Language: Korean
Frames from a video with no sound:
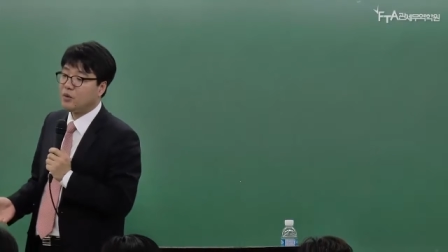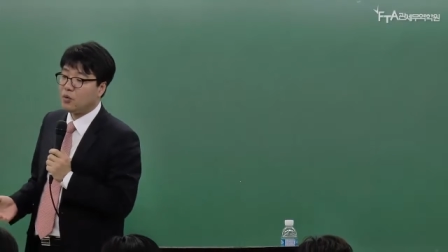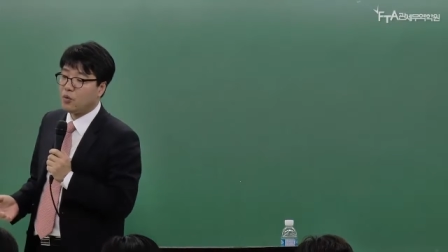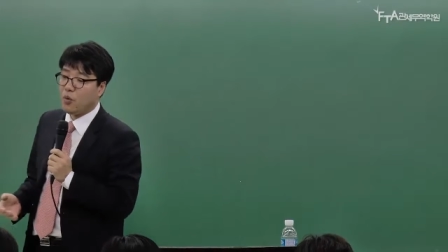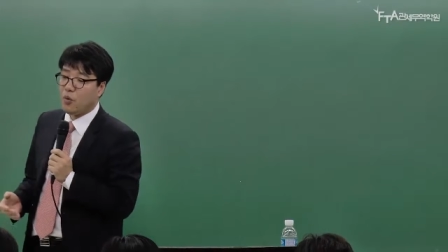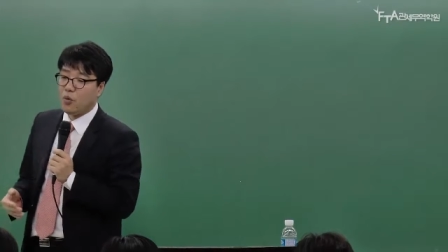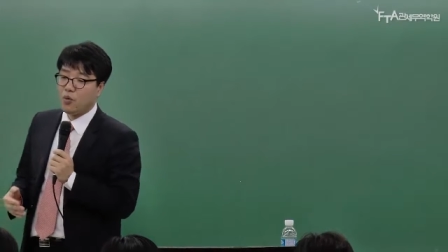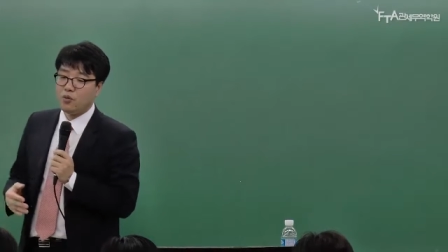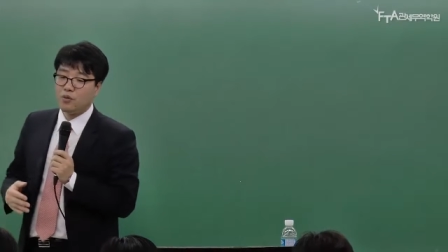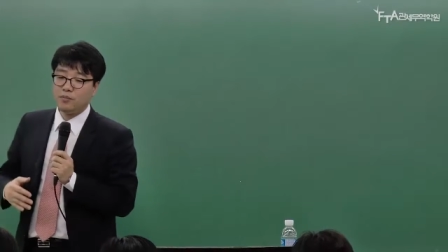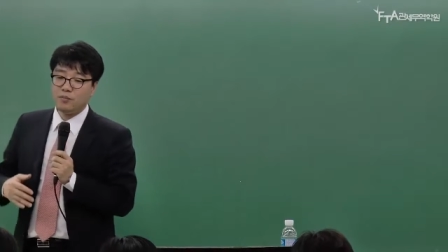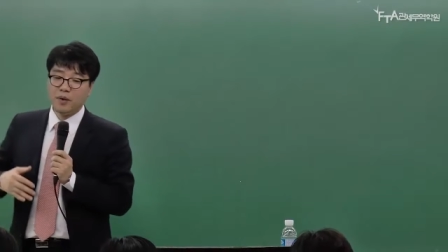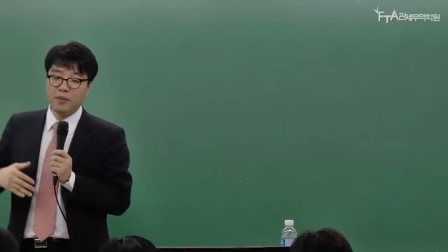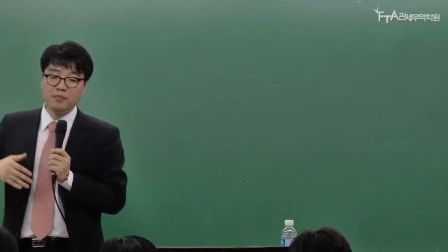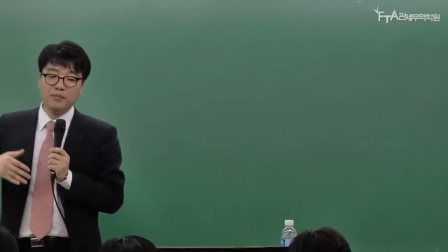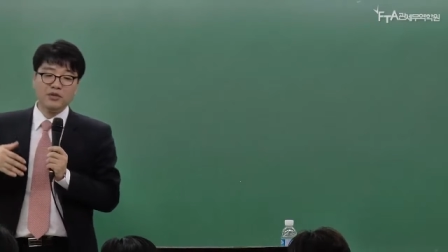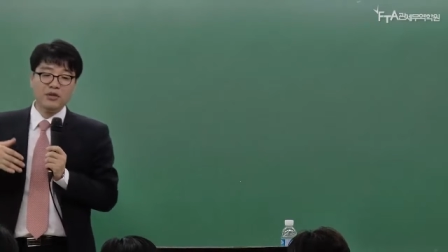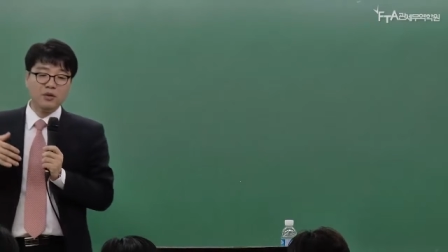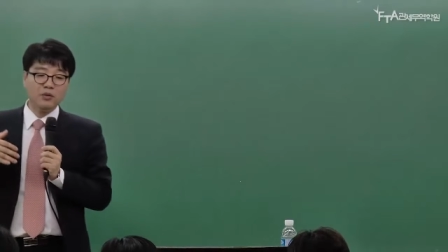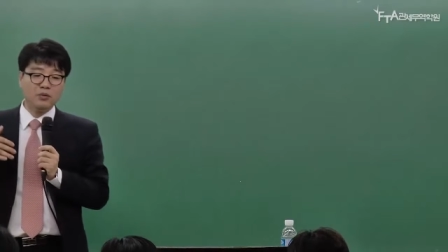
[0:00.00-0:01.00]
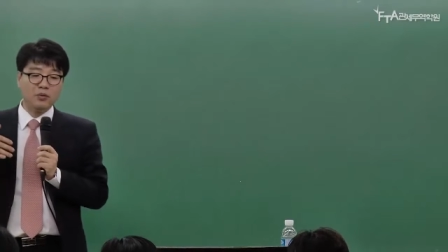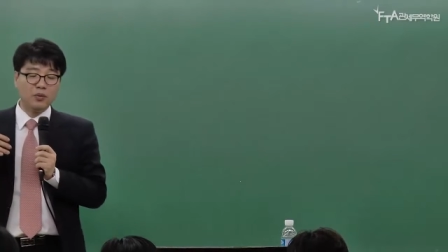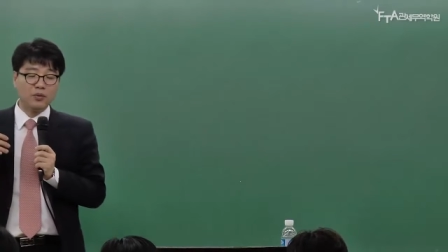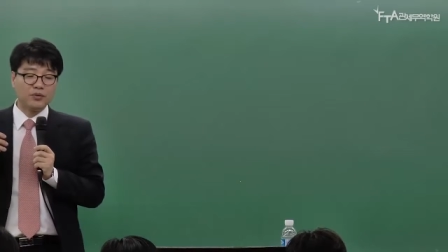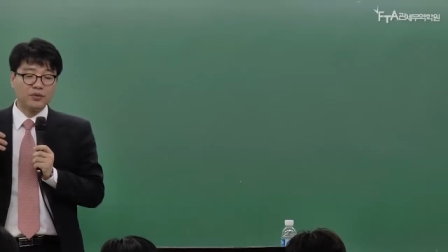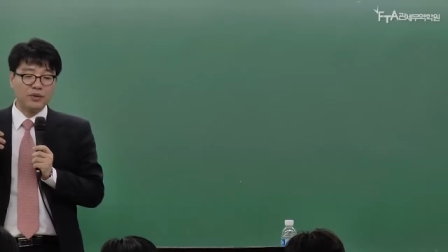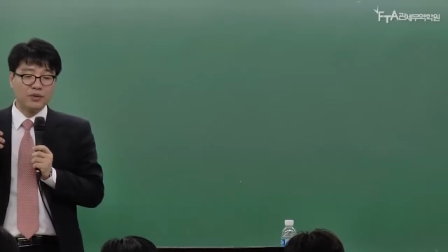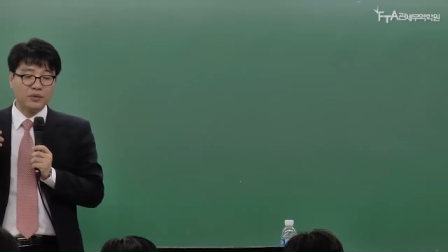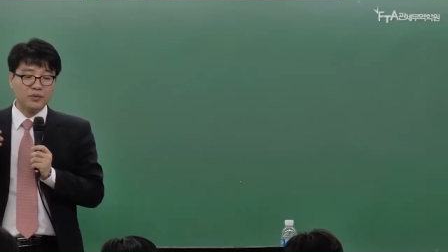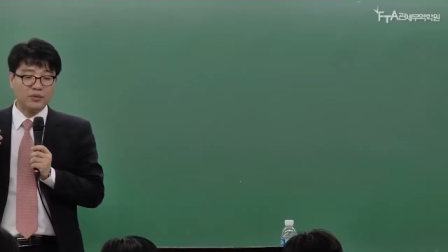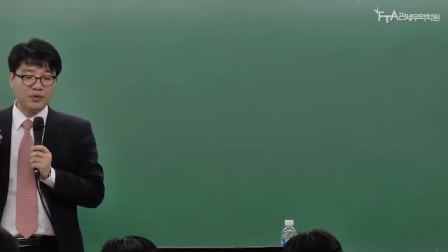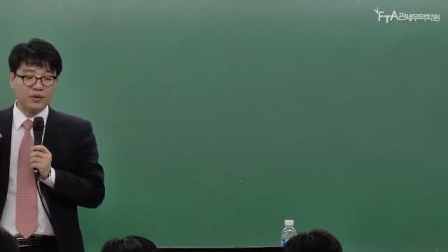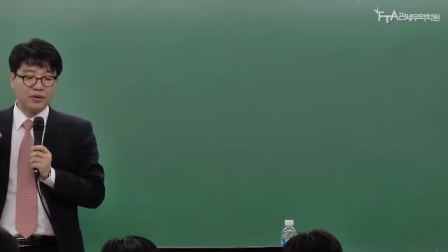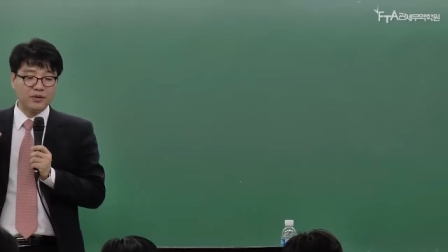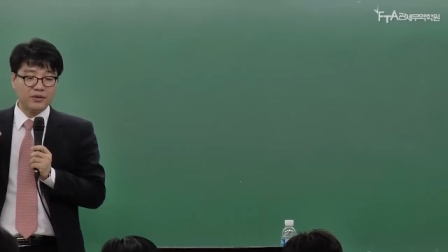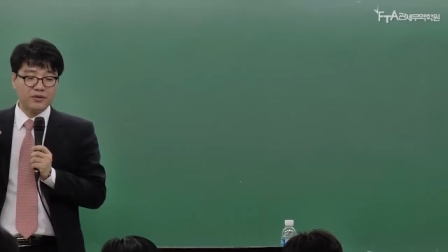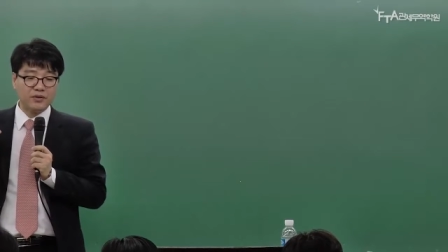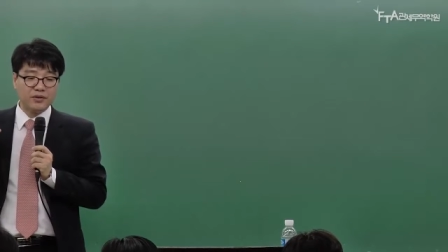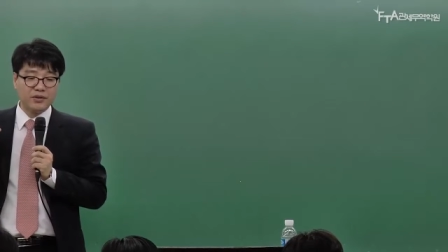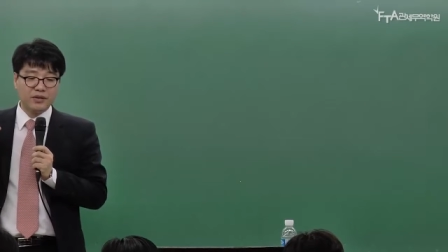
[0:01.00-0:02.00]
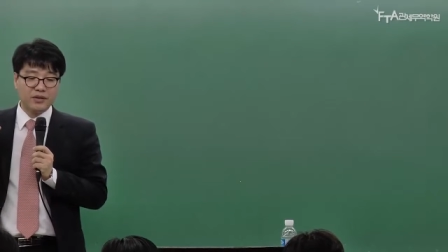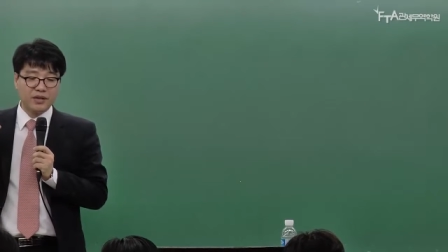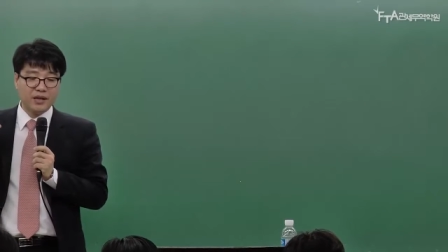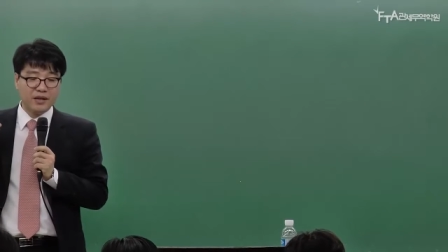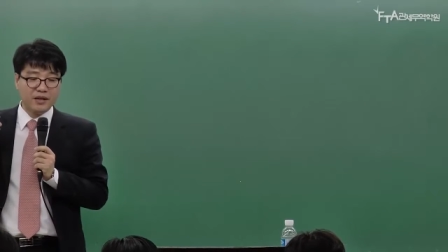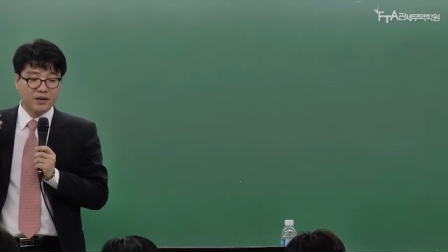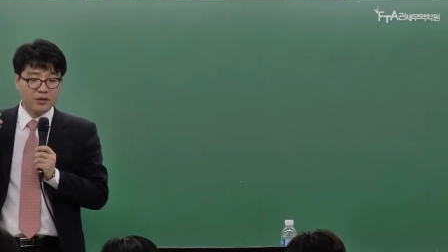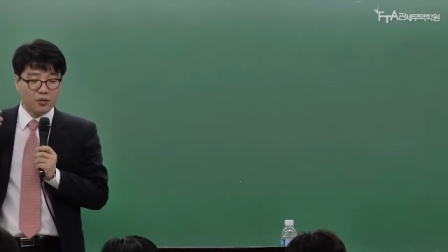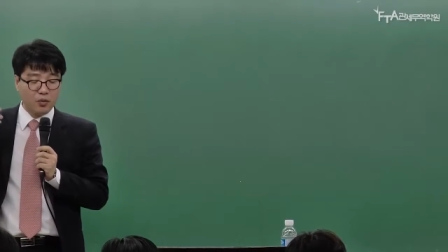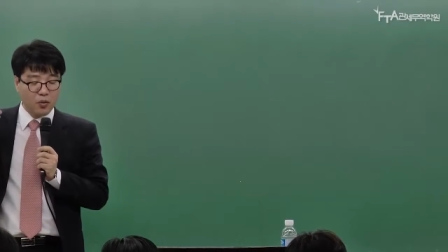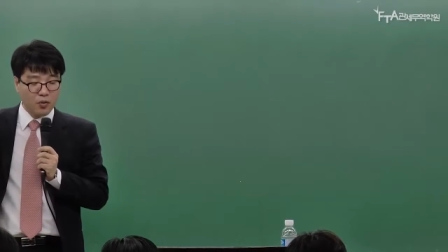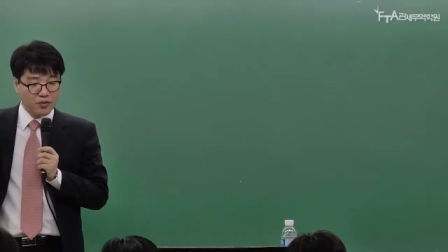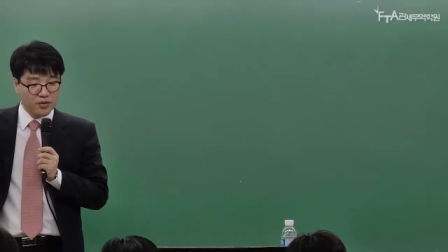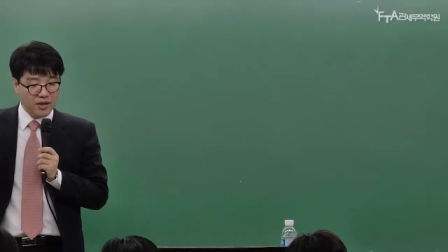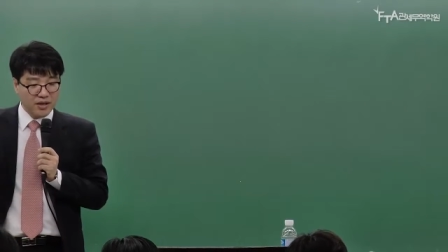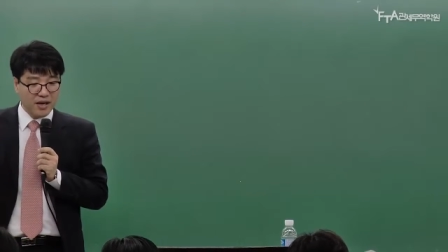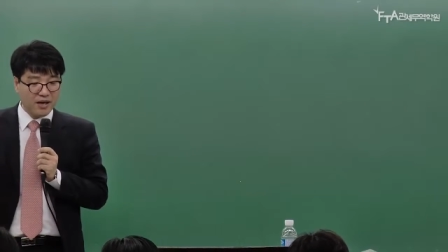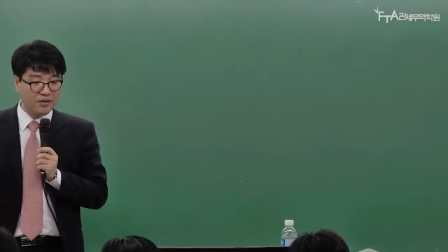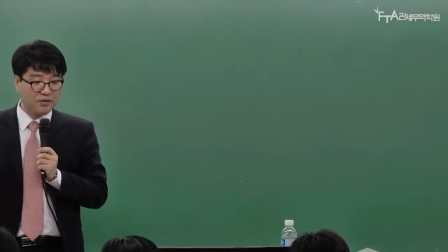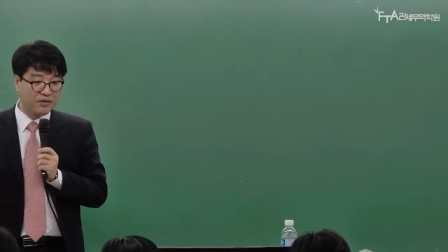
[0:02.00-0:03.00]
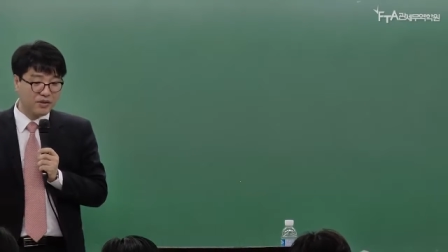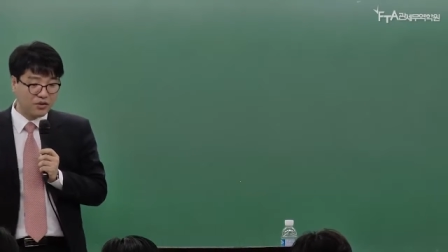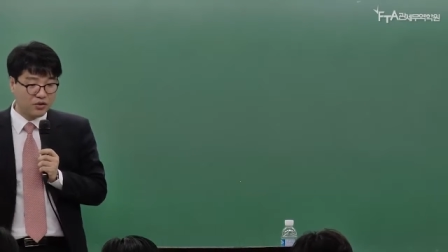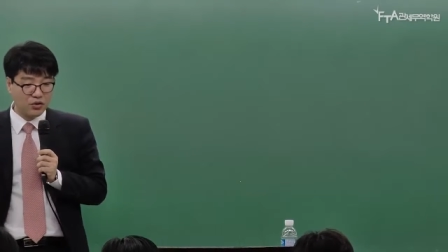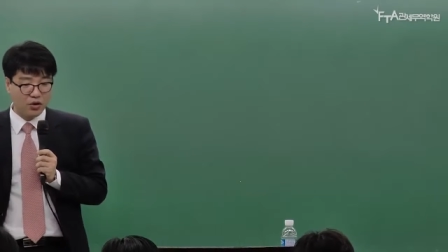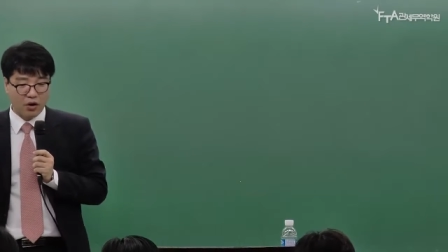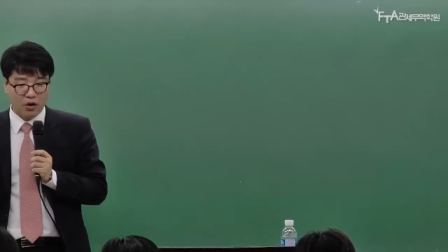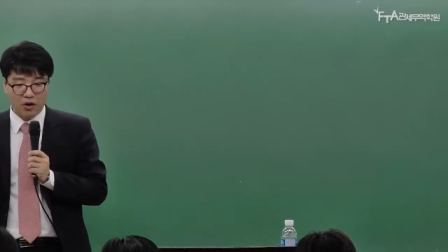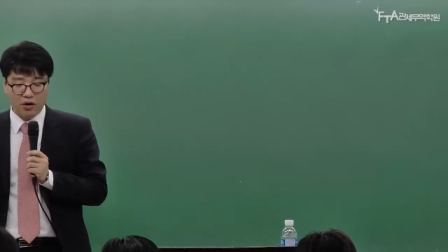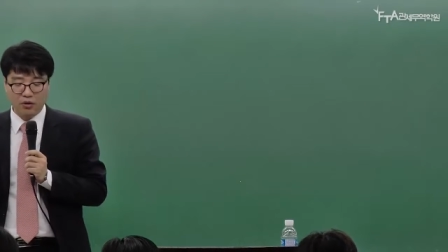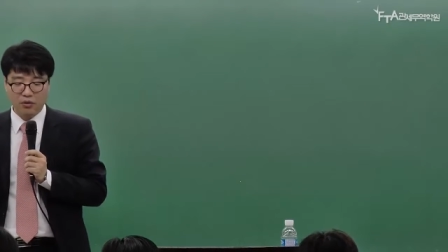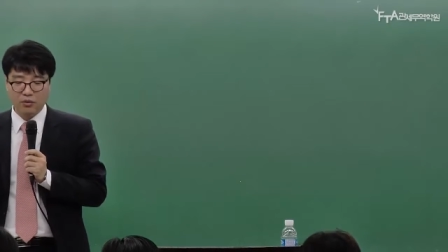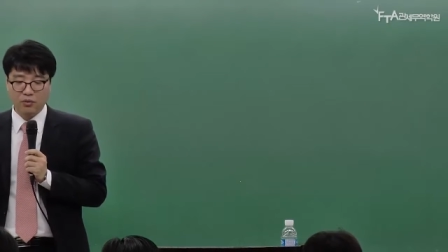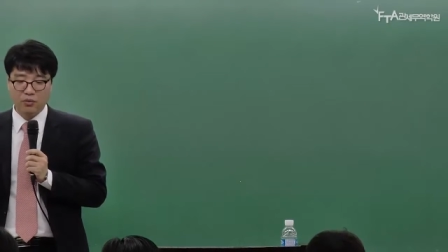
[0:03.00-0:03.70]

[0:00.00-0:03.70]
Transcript: 공, 법정 공제호수는 제, 공제를 할 수 있죠.